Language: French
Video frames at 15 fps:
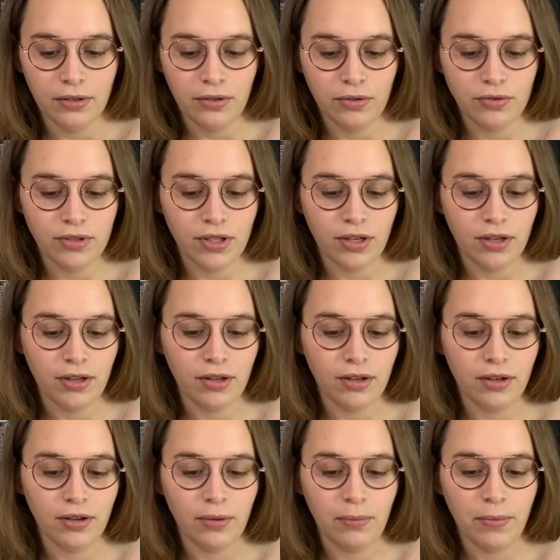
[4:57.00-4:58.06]
que
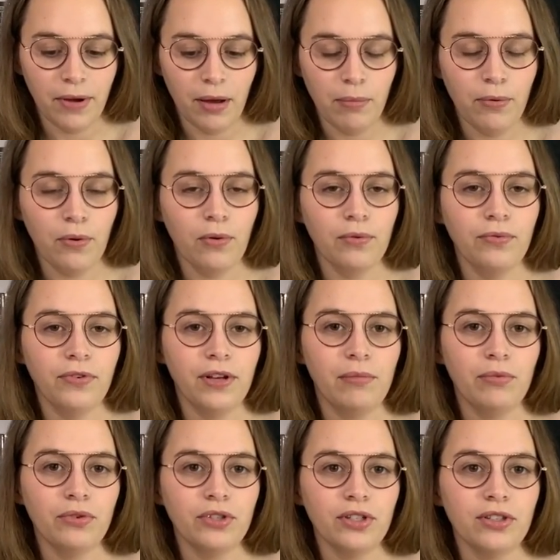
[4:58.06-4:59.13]
ça, par rapport au
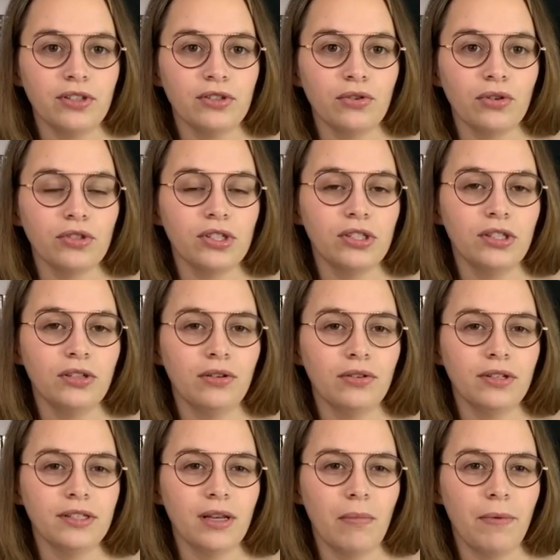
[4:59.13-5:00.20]
film qui était sorti,
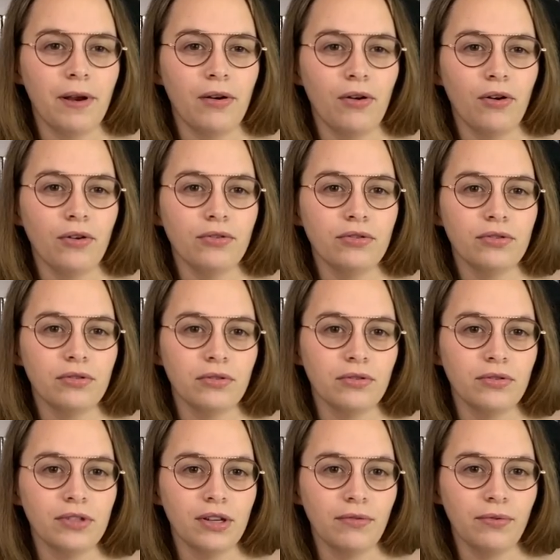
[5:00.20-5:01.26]
euh, qui s'appelle Us, euh,
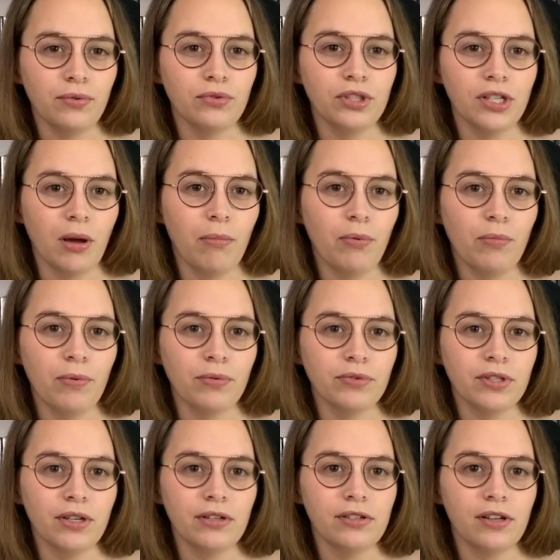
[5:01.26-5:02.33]
ça fait aussi un peu
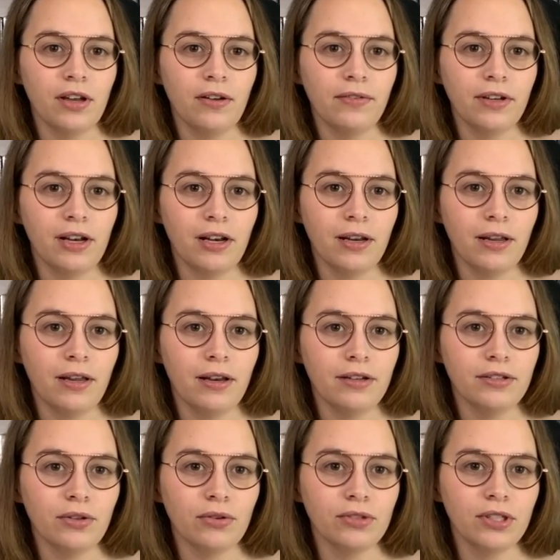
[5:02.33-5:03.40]
penser à ça, avec les,
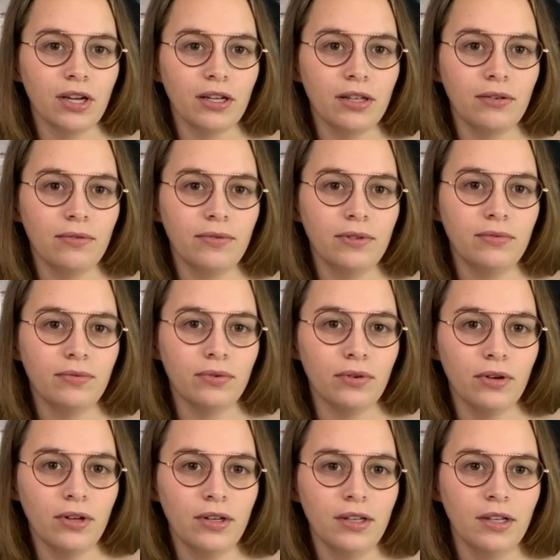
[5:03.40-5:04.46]
les sorcières qui vivent euh,
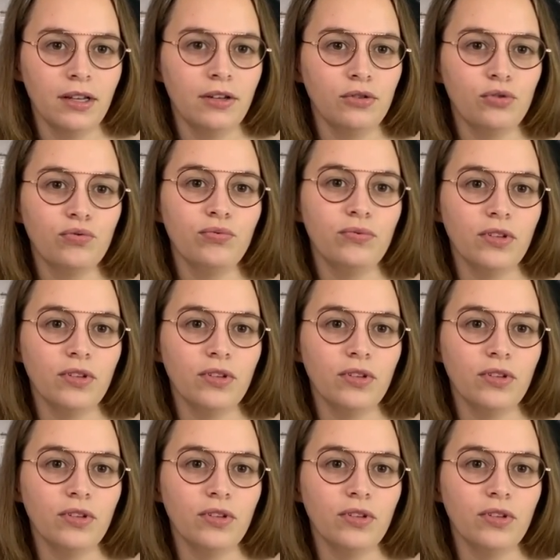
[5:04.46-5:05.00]
sous